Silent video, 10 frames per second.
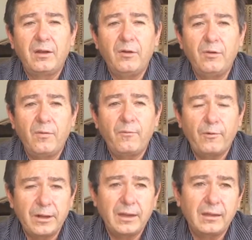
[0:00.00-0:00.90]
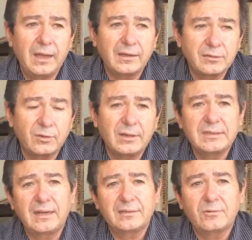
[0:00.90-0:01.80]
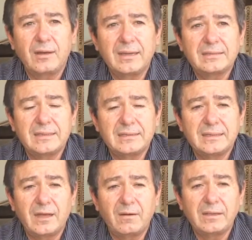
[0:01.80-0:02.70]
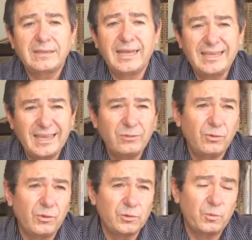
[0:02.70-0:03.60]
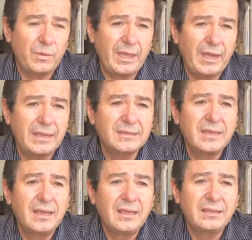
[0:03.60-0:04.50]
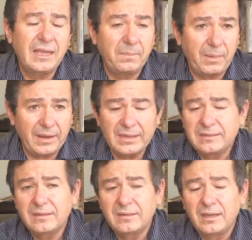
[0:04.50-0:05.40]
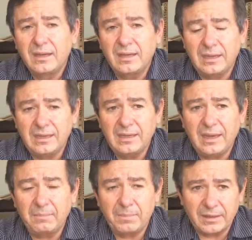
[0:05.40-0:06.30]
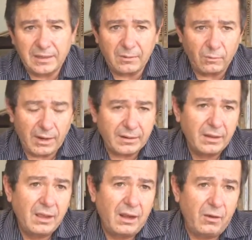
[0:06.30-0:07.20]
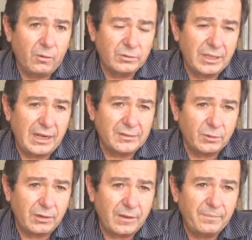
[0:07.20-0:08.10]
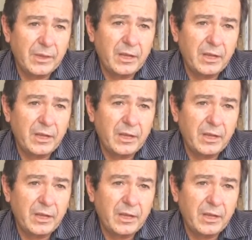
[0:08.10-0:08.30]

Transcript: no fueran acciones en las cuales se estaban dañando los humedales del país y en particular los de la zona.